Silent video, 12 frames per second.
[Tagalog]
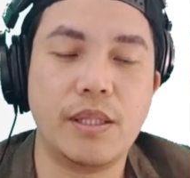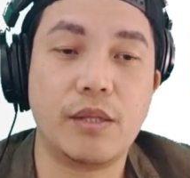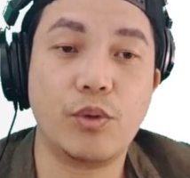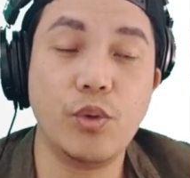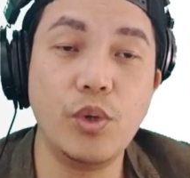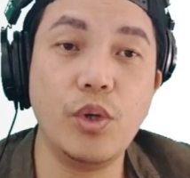na
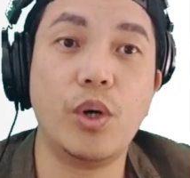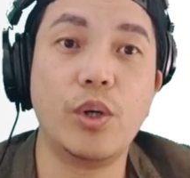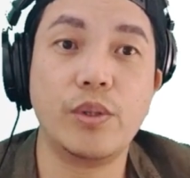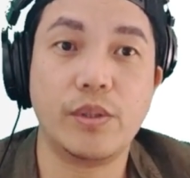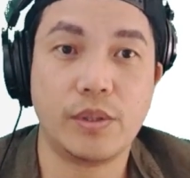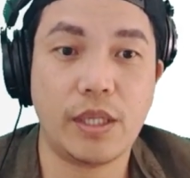tulong
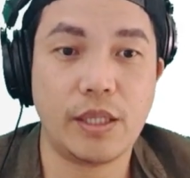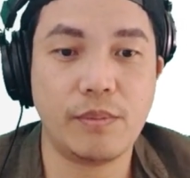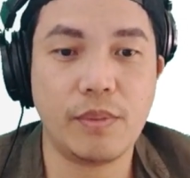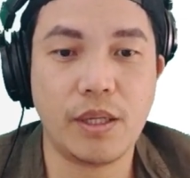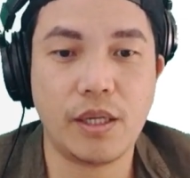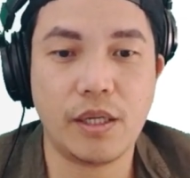sa ating
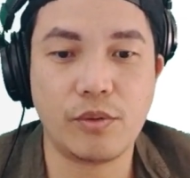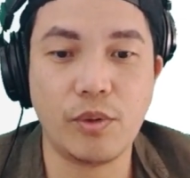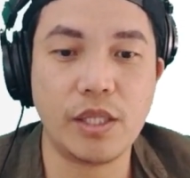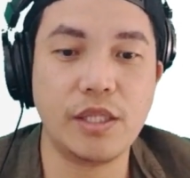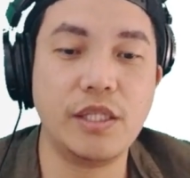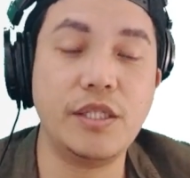mga
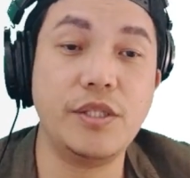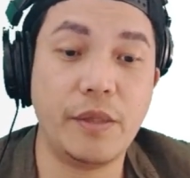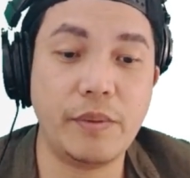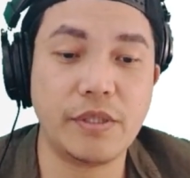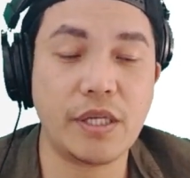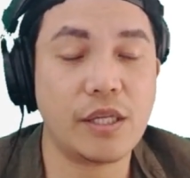tulad ni
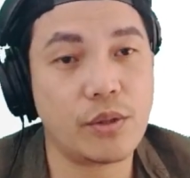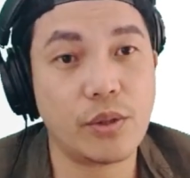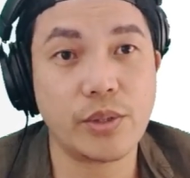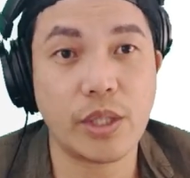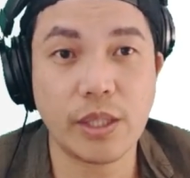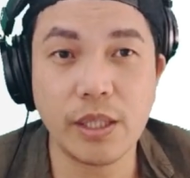Jamie
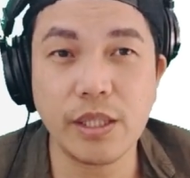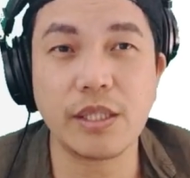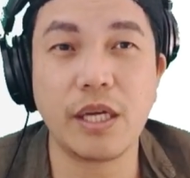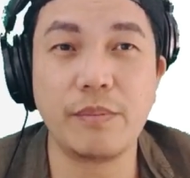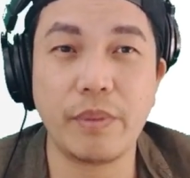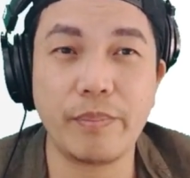Santos at least
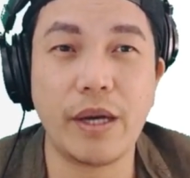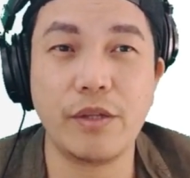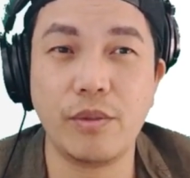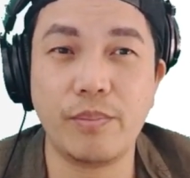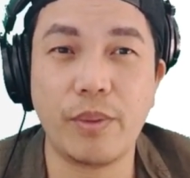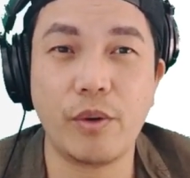kahit
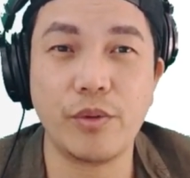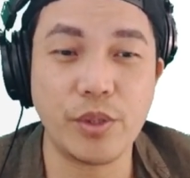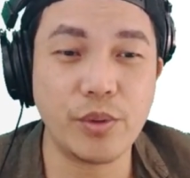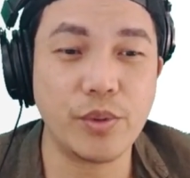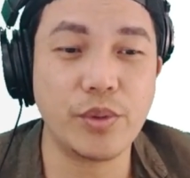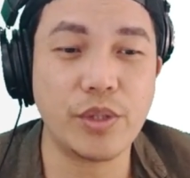paano
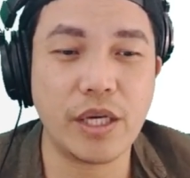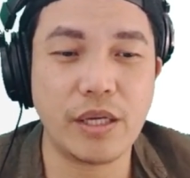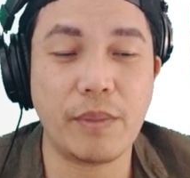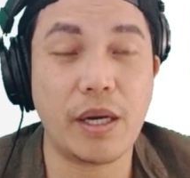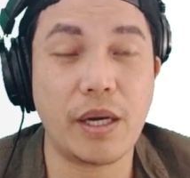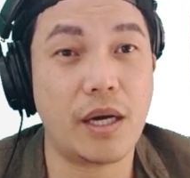paunti-unti
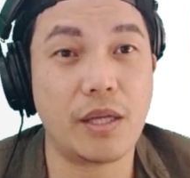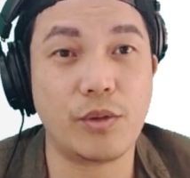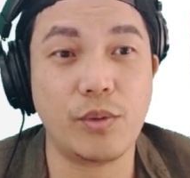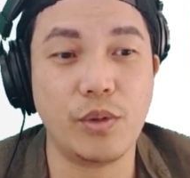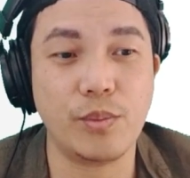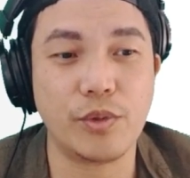
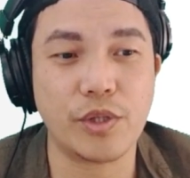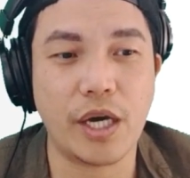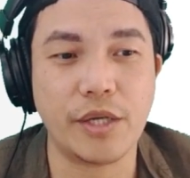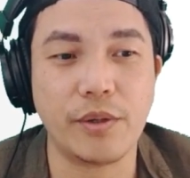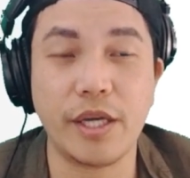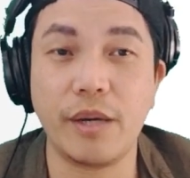makakatulong po
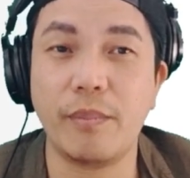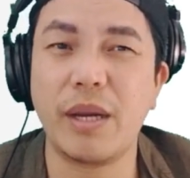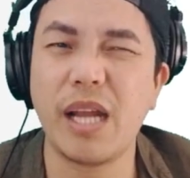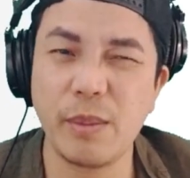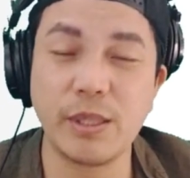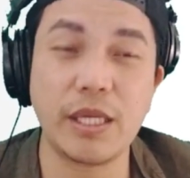tayo. Kaya
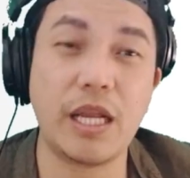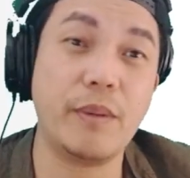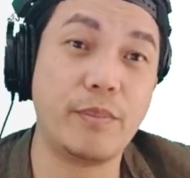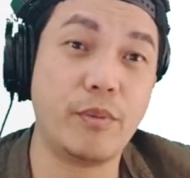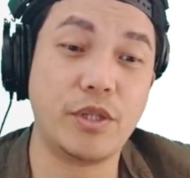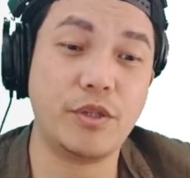maraming salamat
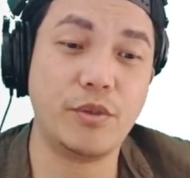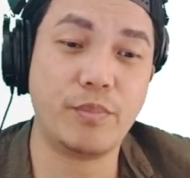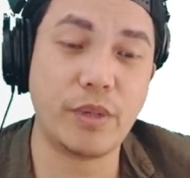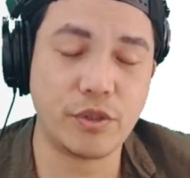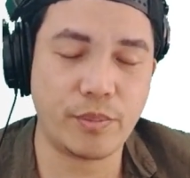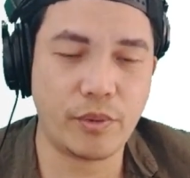po sa inyong
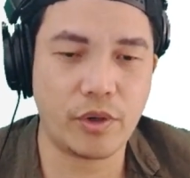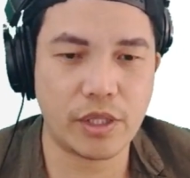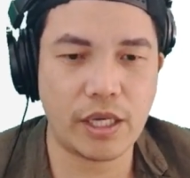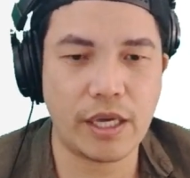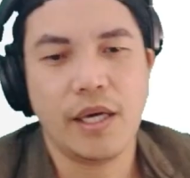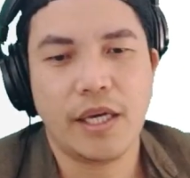
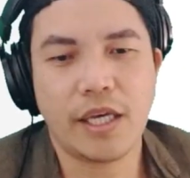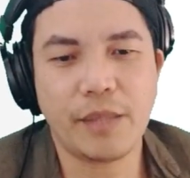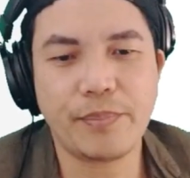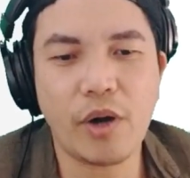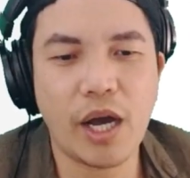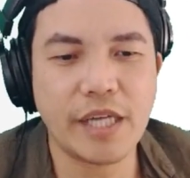pagsuporta. Ayan
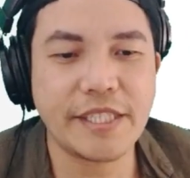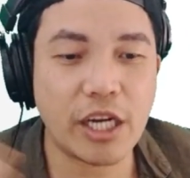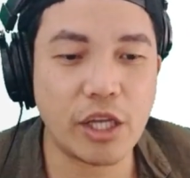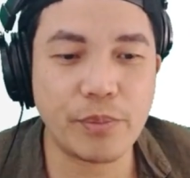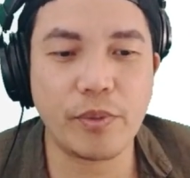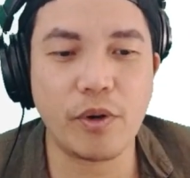po, uh, ah,
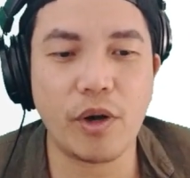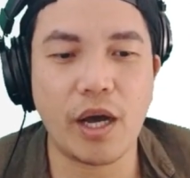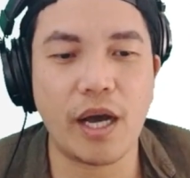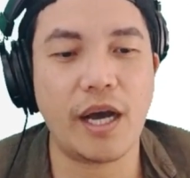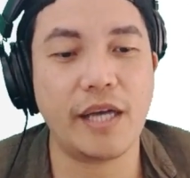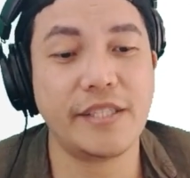out po uh,